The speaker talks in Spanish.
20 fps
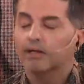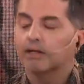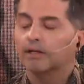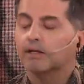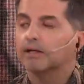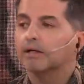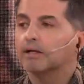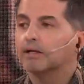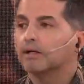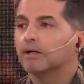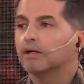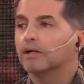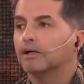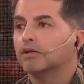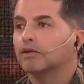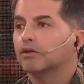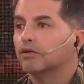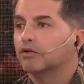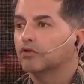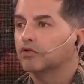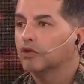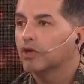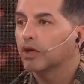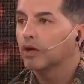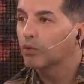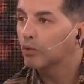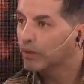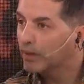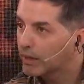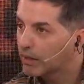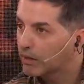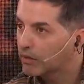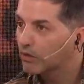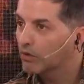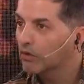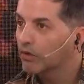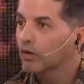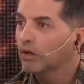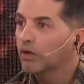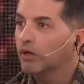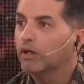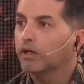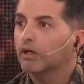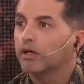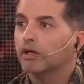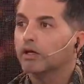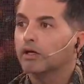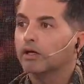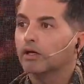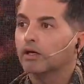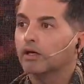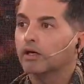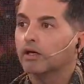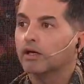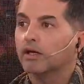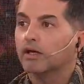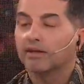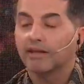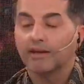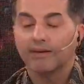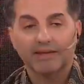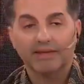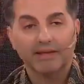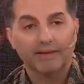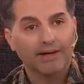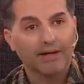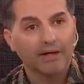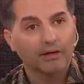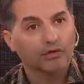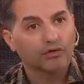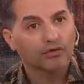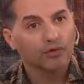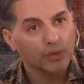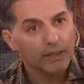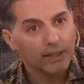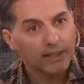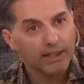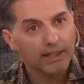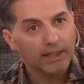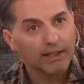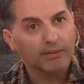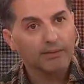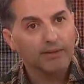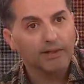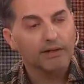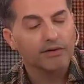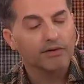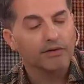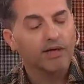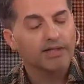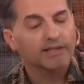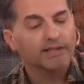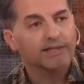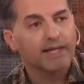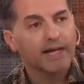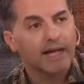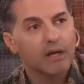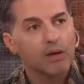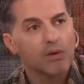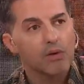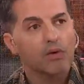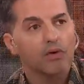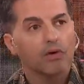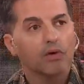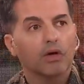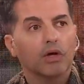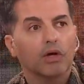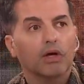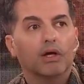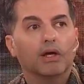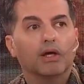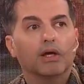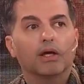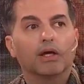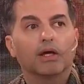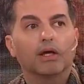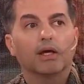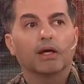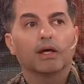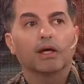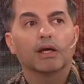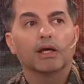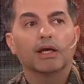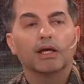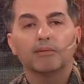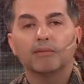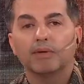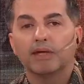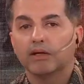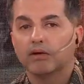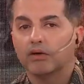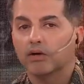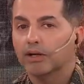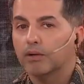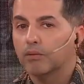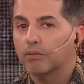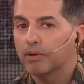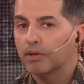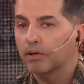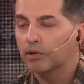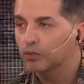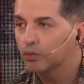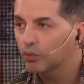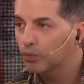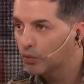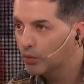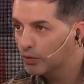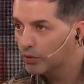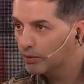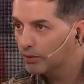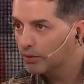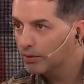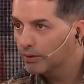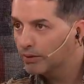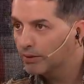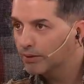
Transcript: eh, donde yo era jurado, eh, estaba trabajando su hija, Belén Rocasalvo, ah, eh, y me dijo que era un pelotudo,